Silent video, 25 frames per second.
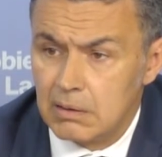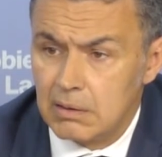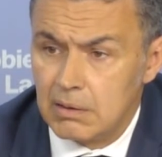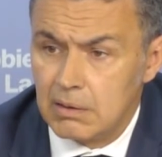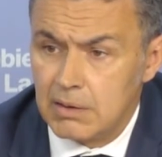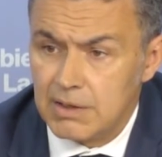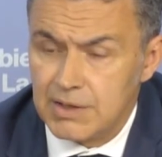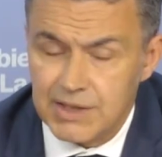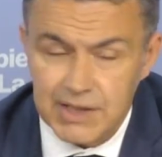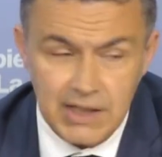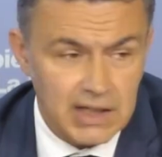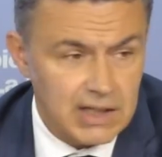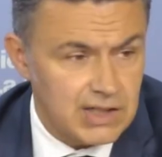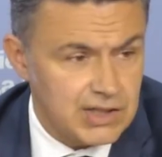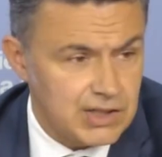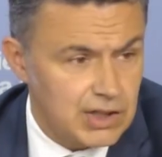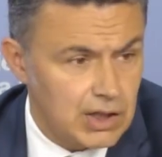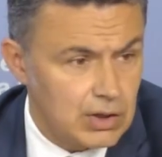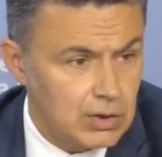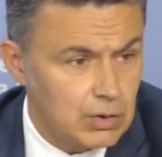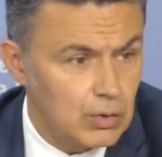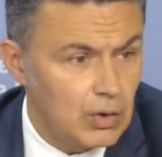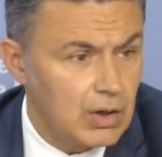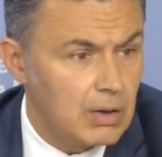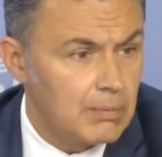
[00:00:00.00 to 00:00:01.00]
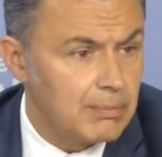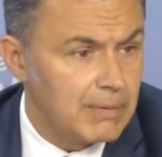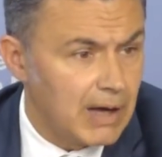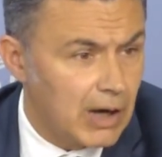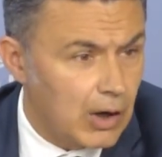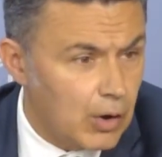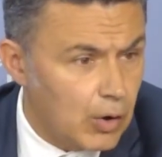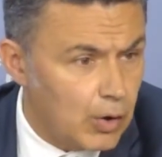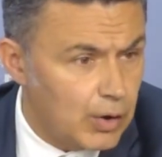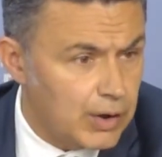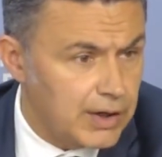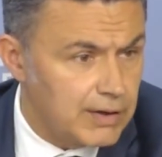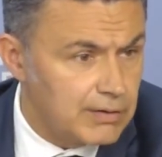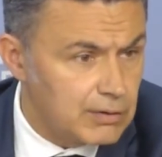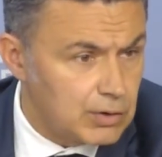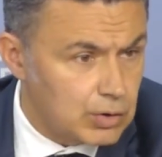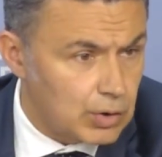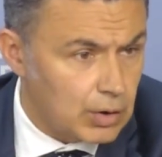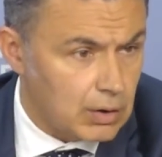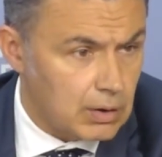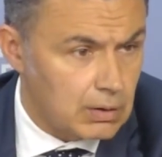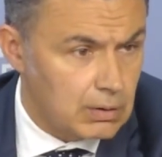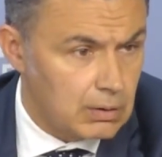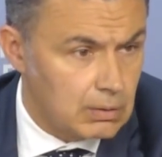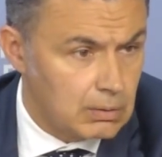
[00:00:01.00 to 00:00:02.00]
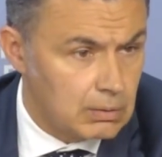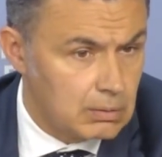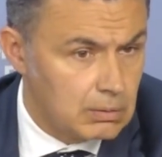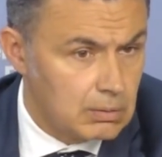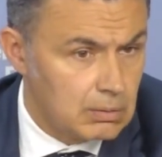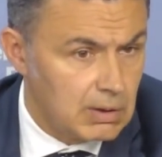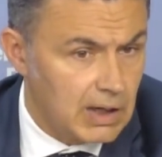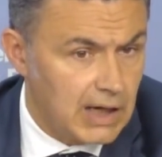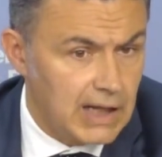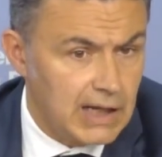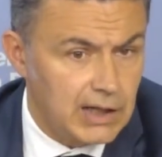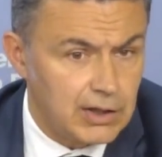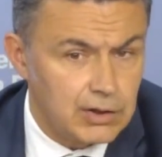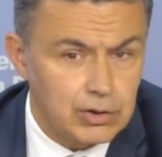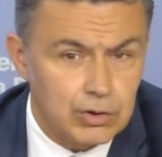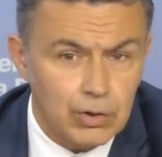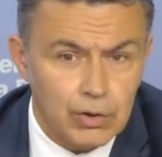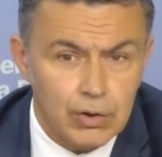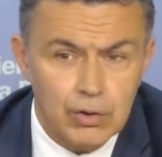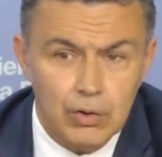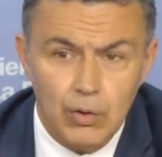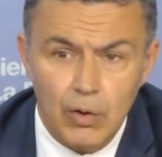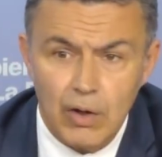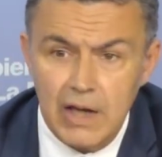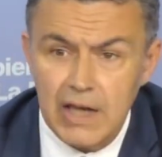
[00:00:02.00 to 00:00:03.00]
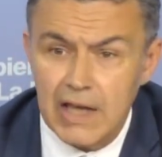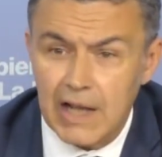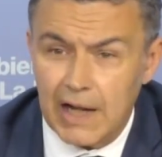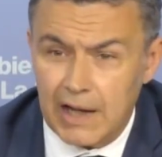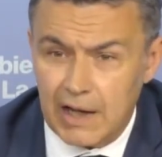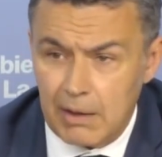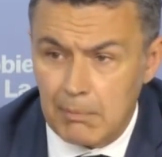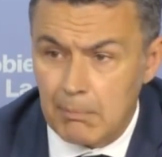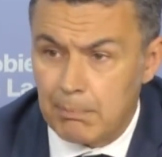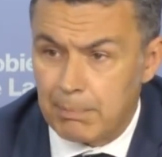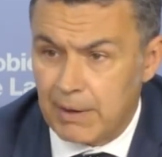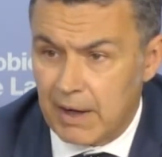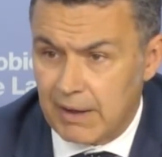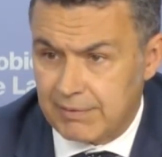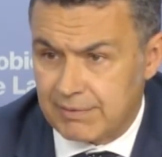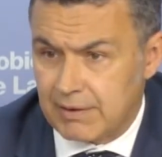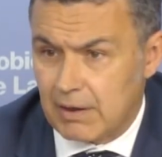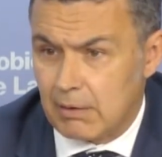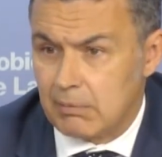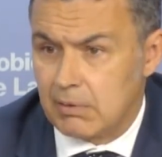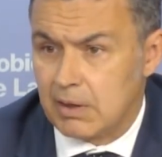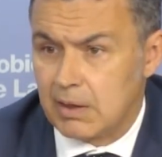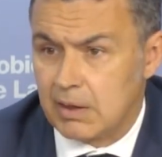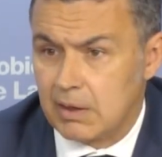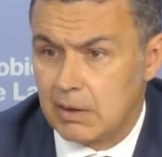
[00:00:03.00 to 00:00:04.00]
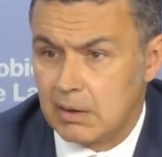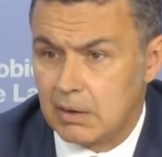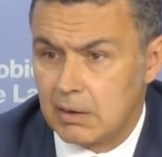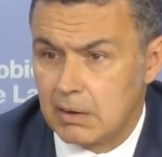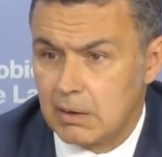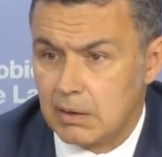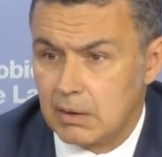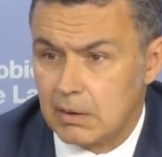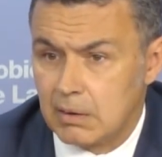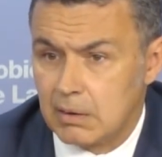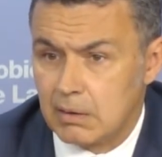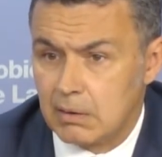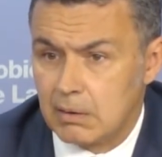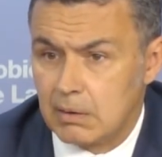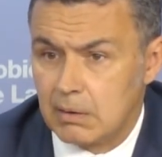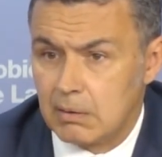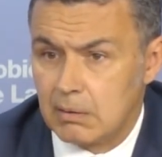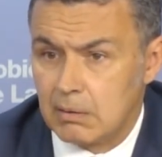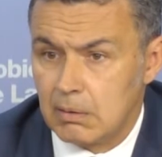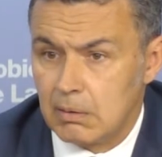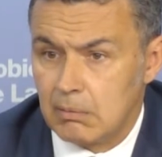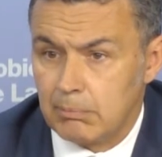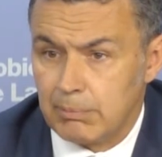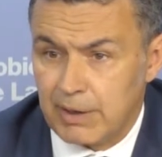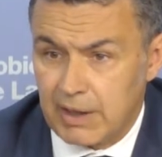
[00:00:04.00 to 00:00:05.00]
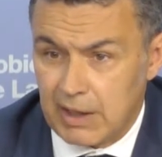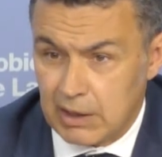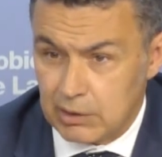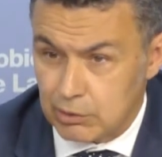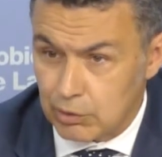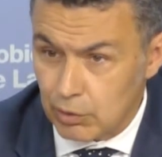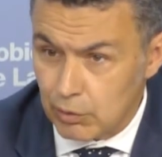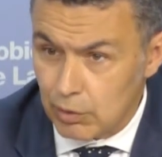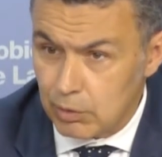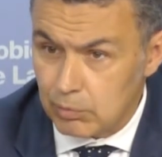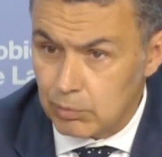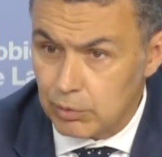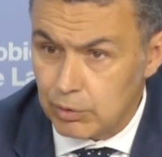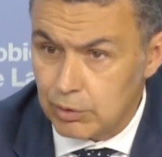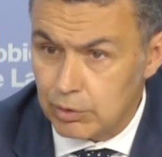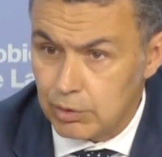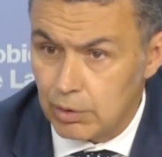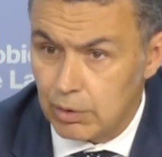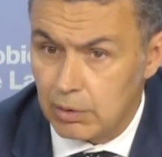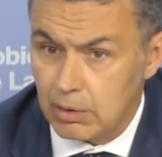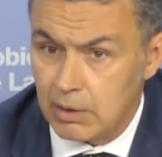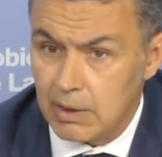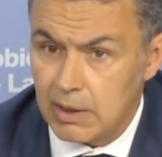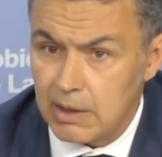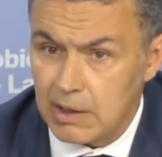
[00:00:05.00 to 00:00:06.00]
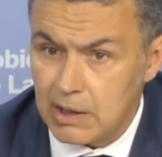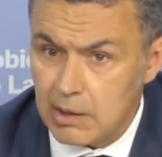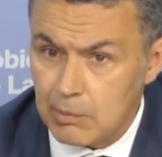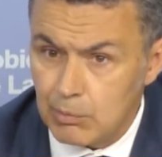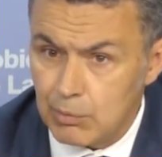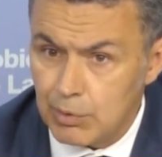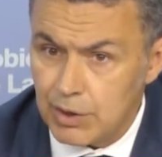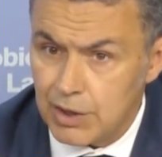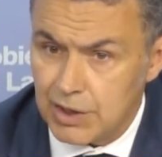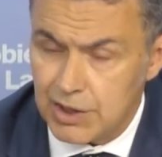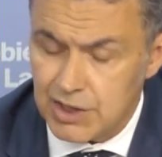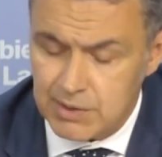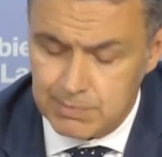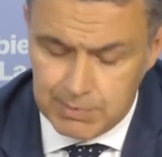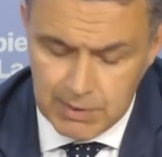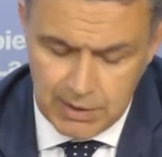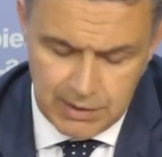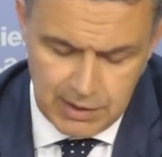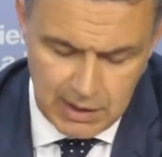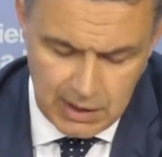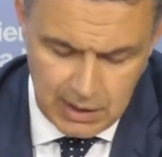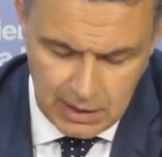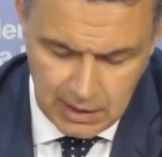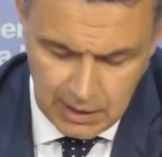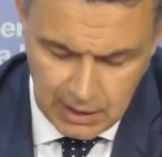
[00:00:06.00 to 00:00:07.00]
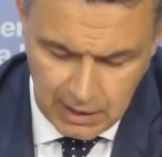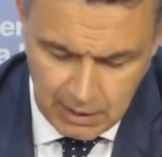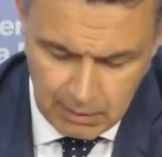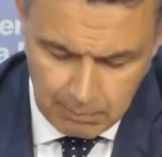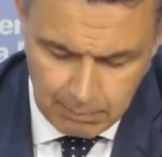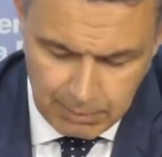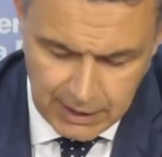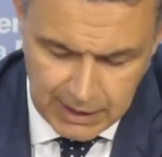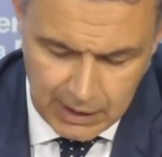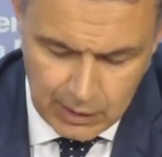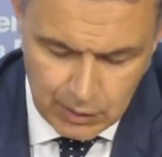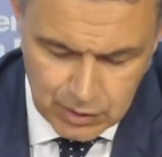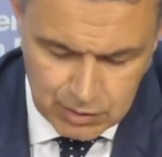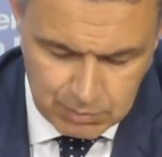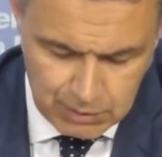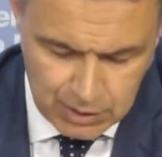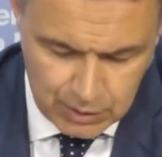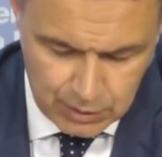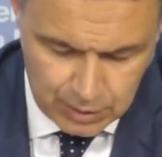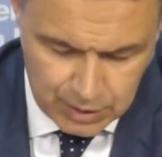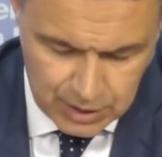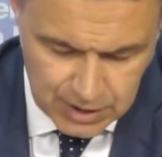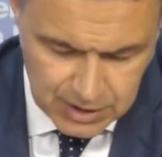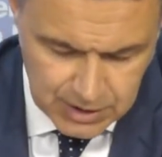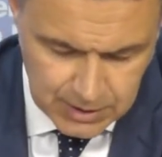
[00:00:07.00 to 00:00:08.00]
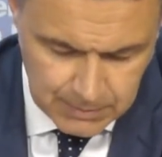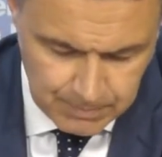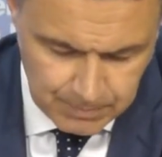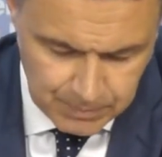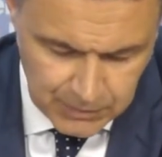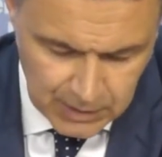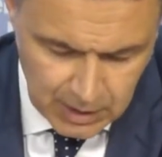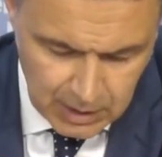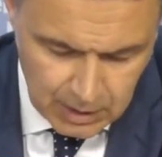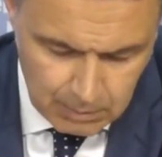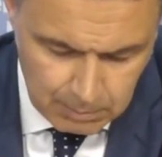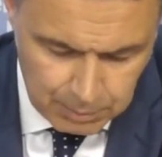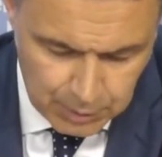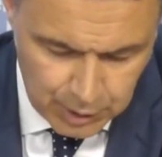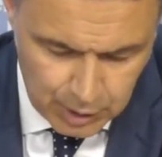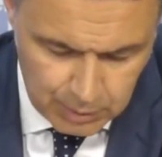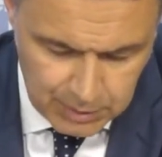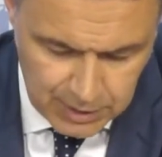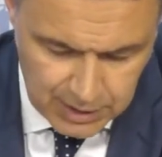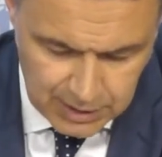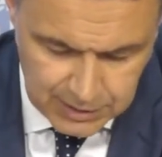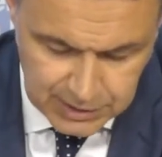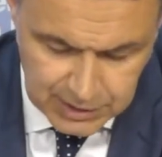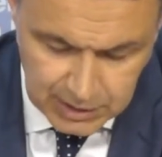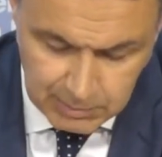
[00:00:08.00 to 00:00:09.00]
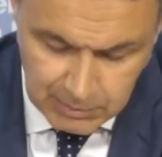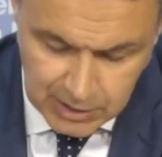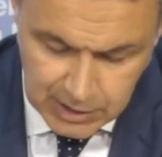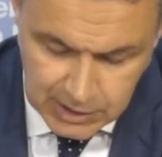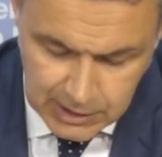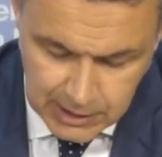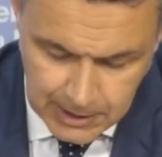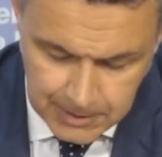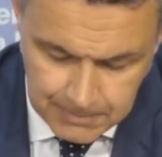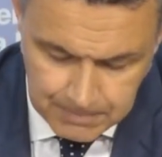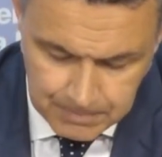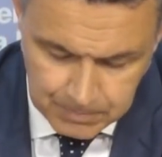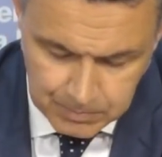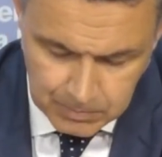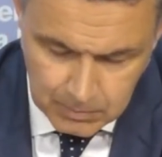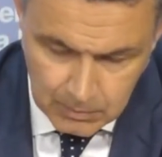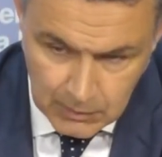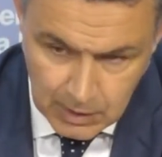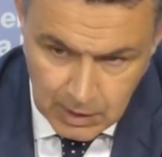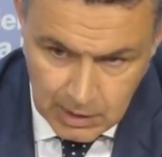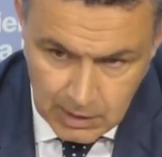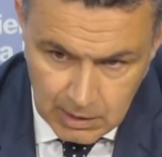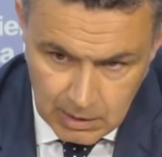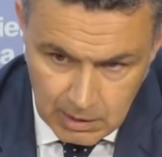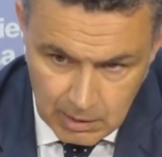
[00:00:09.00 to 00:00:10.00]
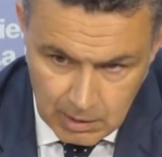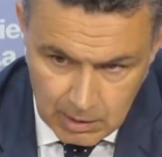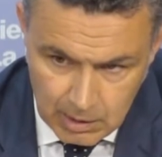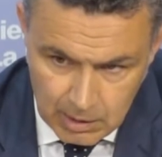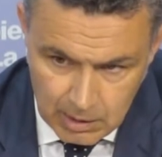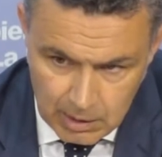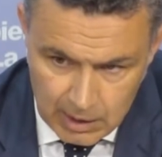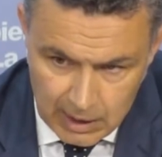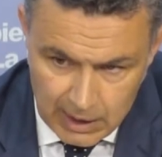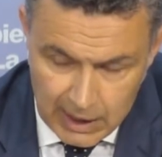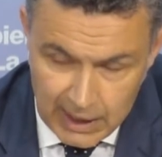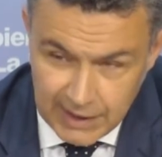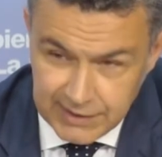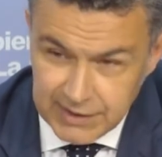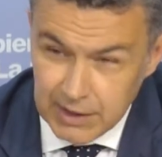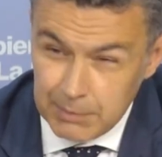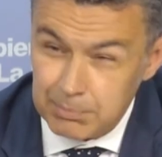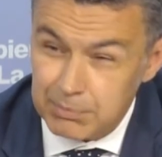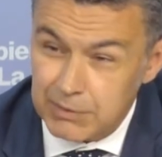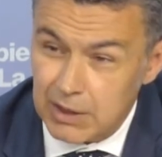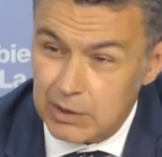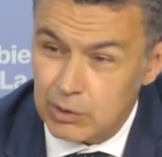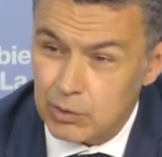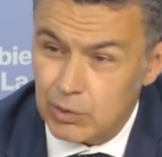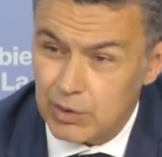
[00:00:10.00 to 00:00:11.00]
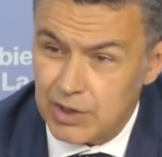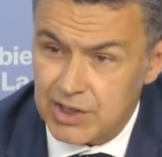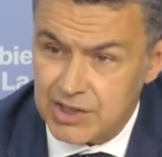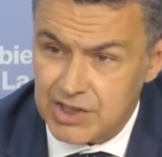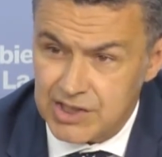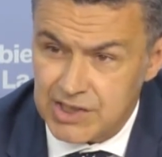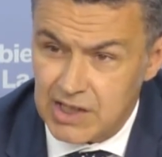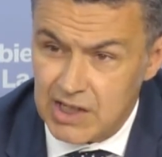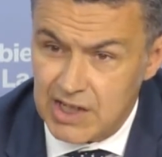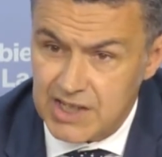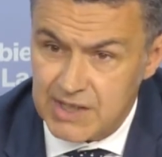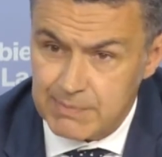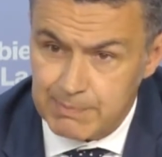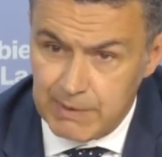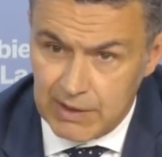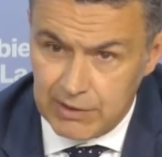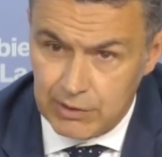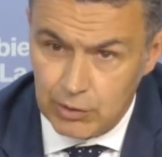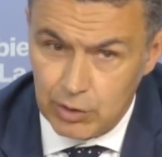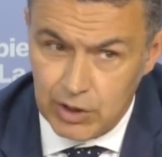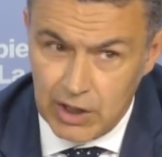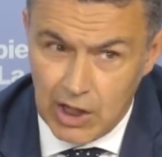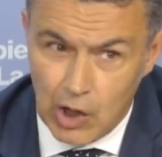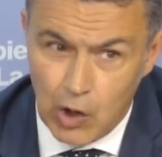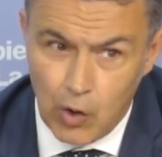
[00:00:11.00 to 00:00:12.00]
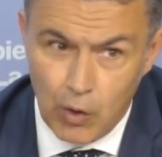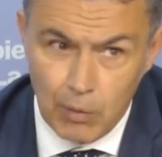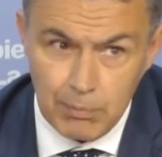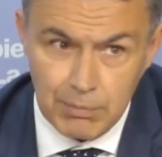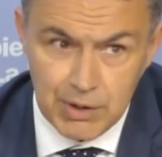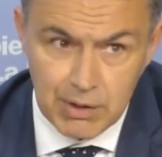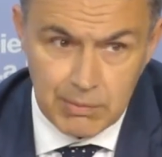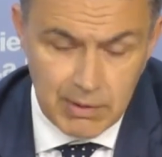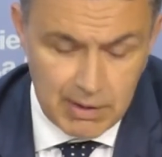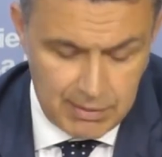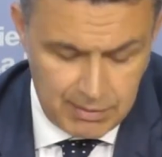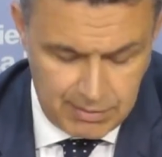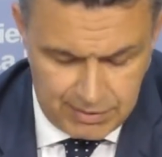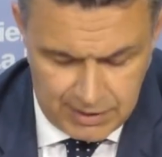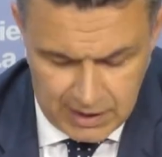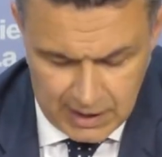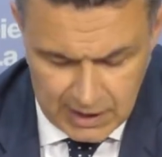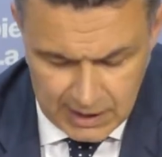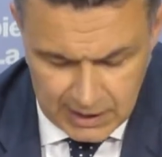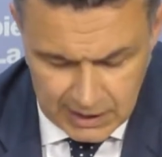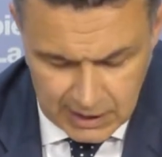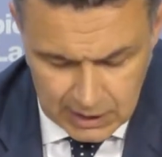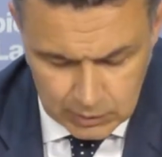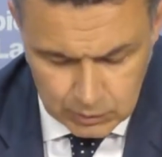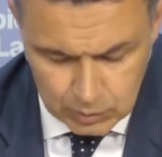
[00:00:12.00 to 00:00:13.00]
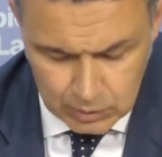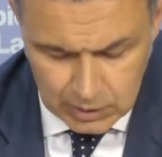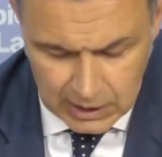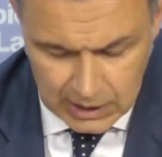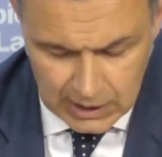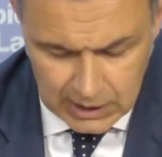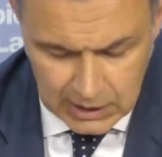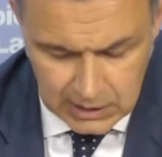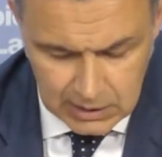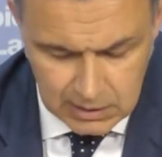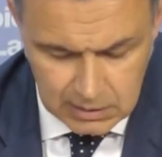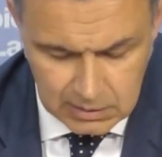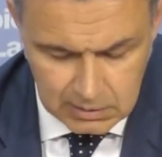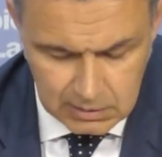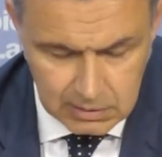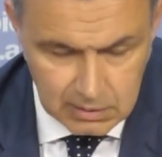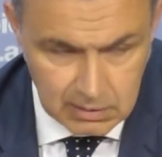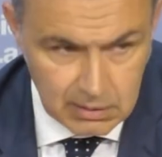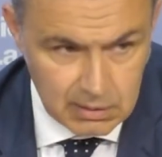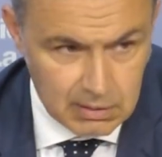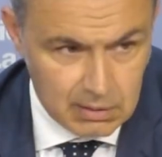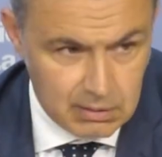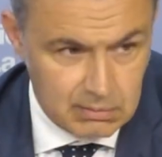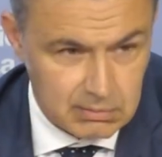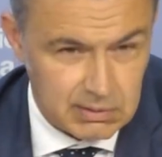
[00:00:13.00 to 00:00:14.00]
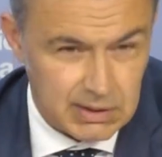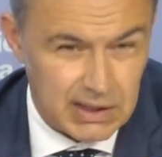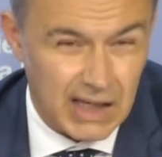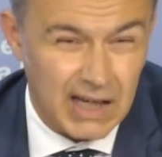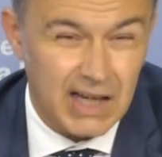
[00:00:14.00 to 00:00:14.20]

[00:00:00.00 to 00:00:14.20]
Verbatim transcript: sigue siendo el mejor entorno, el entorno irreemplazable para todo el mundo y muy en especial para los menores. Pero evidentemente, aceptando que ese es el espacio de convivencia natural, de